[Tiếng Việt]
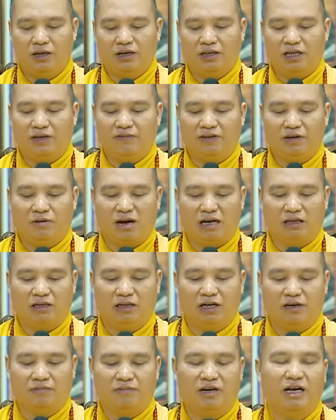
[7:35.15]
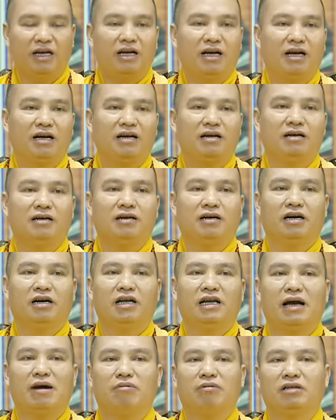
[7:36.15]
thế vì hòa thượng mới
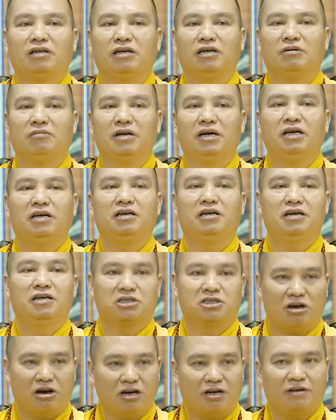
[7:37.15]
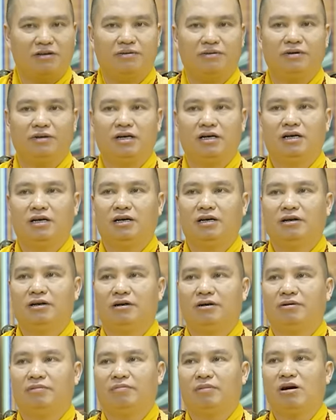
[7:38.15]
khởi lòng từ bi thương xót
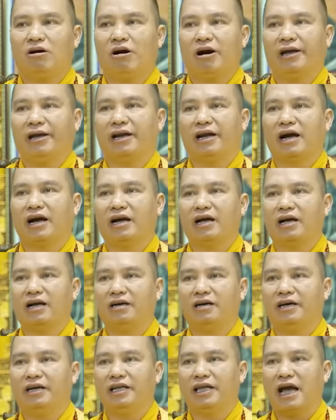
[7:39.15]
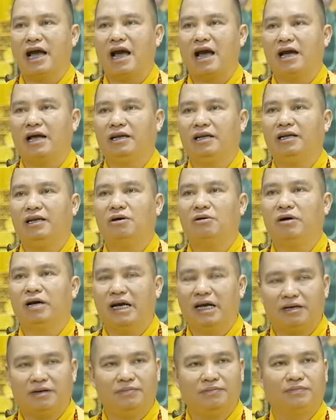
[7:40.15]
mới hỏi rằng người nhà đi đâu
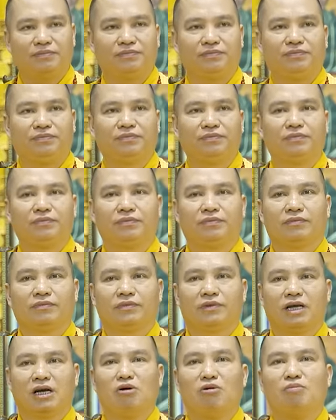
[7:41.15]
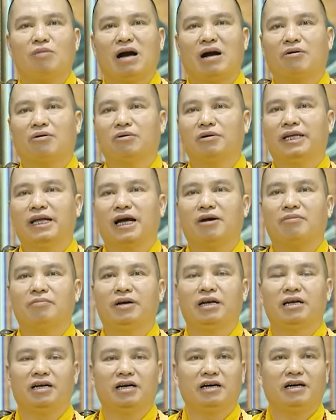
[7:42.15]
hết ông bảo cũng chẳng
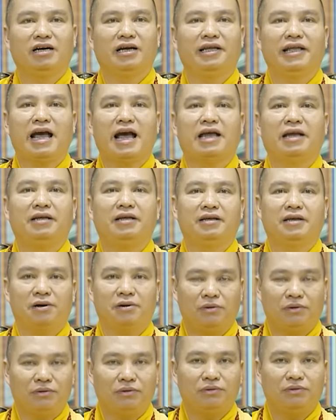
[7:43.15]
biết là người nhà đi đâu